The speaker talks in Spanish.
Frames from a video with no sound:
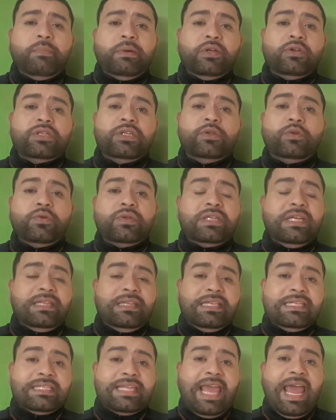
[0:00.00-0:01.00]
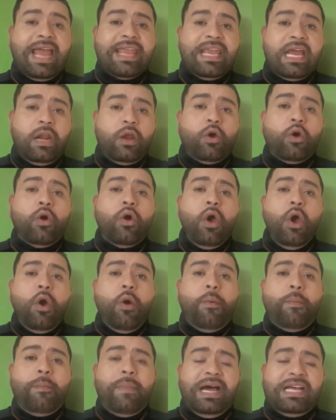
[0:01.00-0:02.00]
pero si tú sientes que hay algo
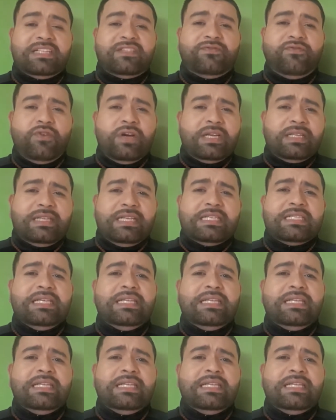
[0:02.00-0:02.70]
más fuerte,